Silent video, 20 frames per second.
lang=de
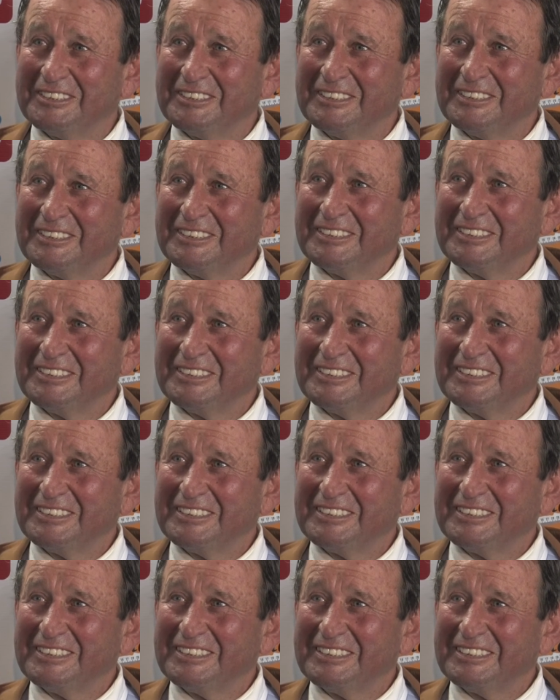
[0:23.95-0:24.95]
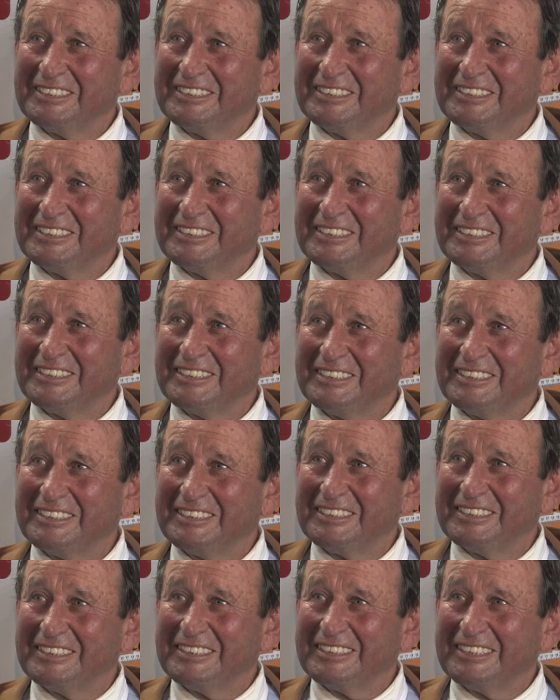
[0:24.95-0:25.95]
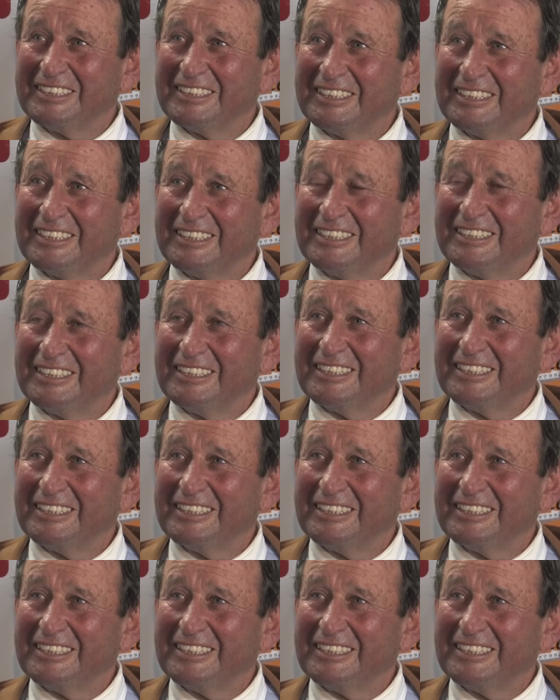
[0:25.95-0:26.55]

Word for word: von den vielen, vielen Grand Prix-Siegen in deinem Leben,